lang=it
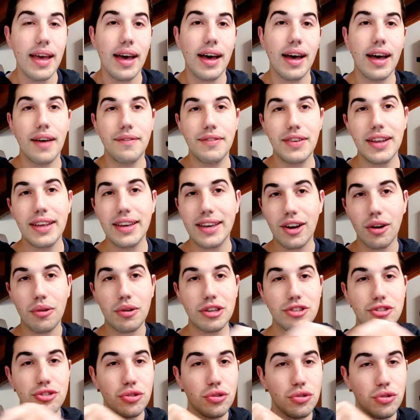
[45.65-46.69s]
Uh, vi linkerò
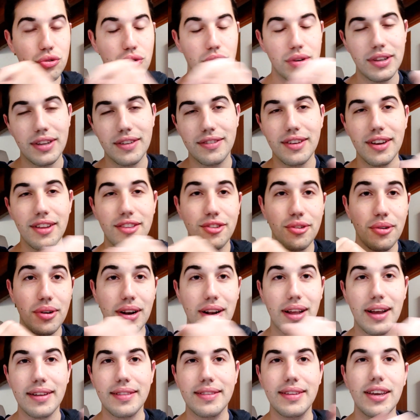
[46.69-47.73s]
qua sotto in descrizione
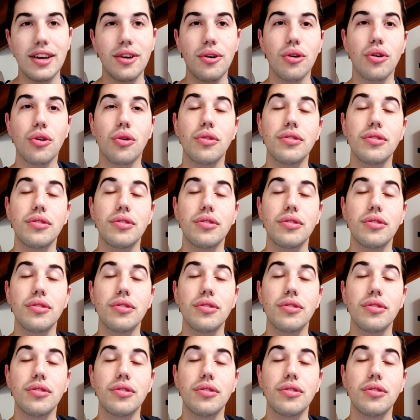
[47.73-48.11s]
l'articolo